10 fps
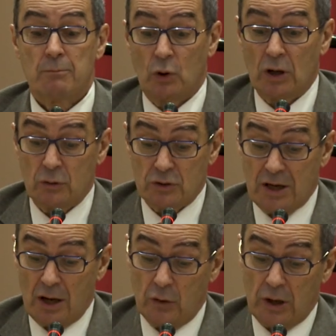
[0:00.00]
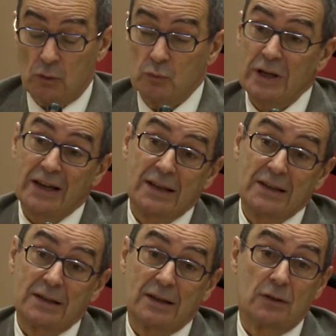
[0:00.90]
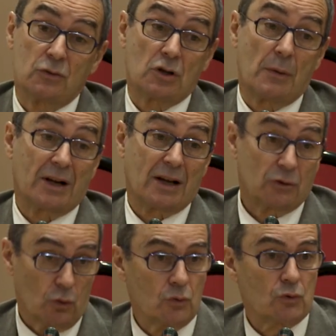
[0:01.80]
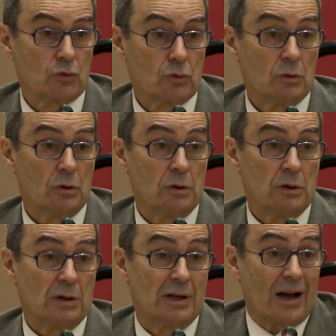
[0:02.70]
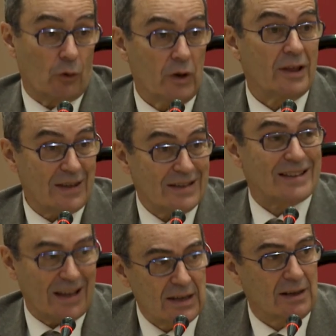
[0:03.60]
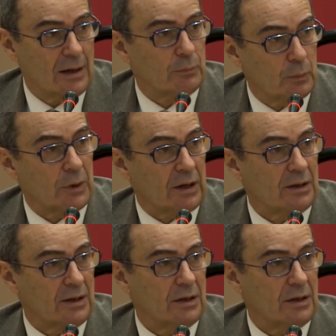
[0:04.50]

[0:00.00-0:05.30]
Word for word: Pero claro, es que ahora con una agenda que nos abarca a todos, la coherencia está ahí en la propia agenda.